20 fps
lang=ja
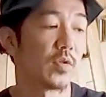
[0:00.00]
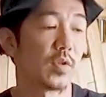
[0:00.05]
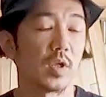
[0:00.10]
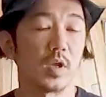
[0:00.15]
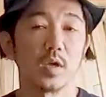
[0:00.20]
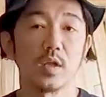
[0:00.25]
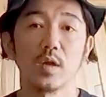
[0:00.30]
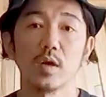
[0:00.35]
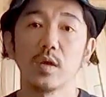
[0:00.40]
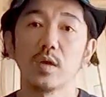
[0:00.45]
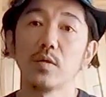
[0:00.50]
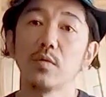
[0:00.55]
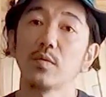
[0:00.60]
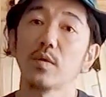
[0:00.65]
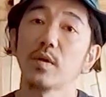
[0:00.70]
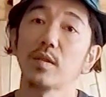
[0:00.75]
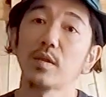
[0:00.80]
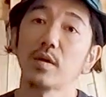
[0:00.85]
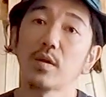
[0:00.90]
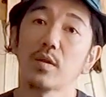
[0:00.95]
準的な機能
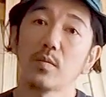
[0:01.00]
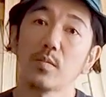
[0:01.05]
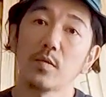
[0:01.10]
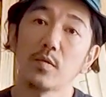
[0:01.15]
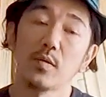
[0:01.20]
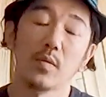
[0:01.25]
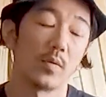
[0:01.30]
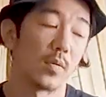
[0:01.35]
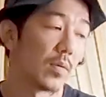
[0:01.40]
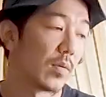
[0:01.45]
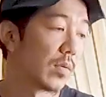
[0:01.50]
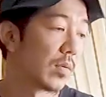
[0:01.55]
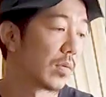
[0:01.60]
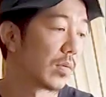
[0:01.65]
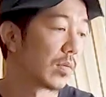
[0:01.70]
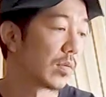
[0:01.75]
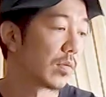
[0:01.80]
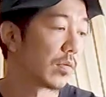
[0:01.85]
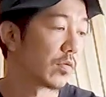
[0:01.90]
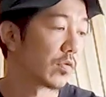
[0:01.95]
ですけども、
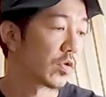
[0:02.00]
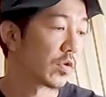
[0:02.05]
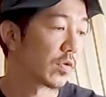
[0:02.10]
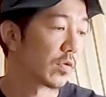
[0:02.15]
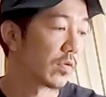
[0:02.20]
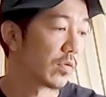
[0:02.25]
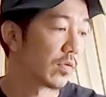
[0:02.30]
こう後ろ